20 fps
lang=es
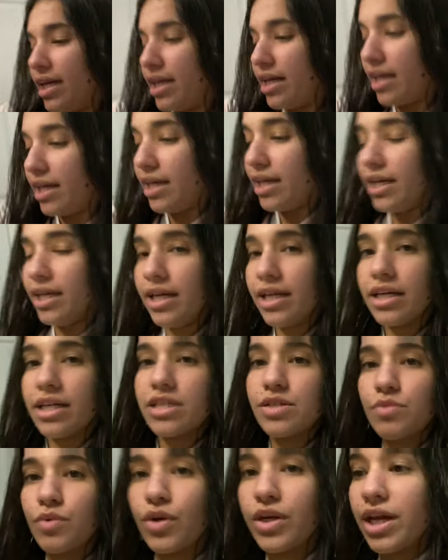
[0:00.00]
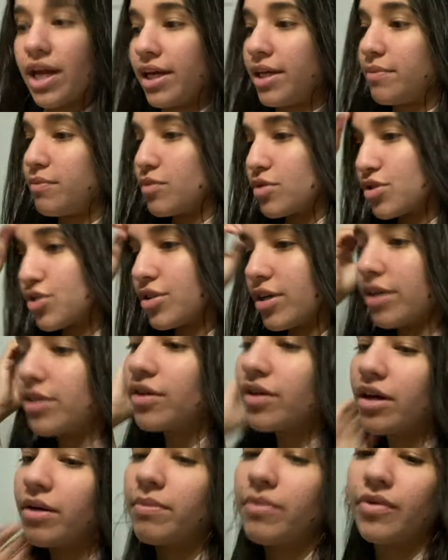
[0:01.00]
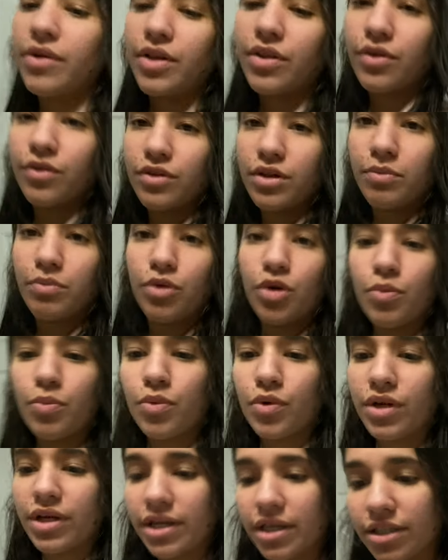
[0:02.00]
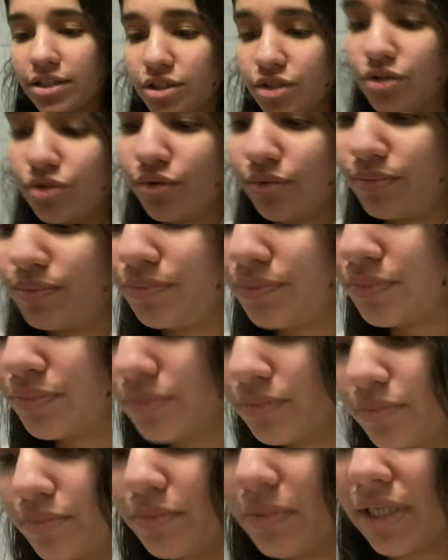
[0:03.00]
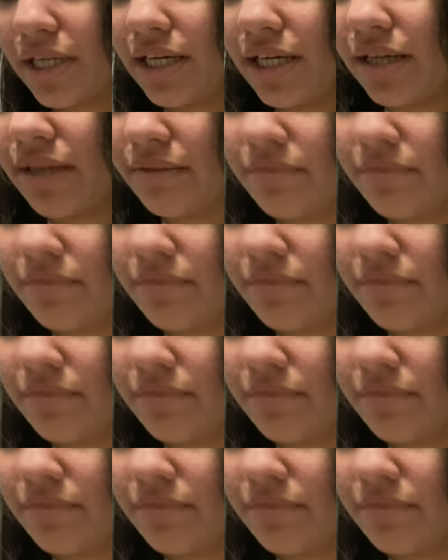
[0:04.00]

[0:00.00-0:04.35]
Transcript: y les voy a ir mostrando. Déjenme ver dónde puedo poner esto para que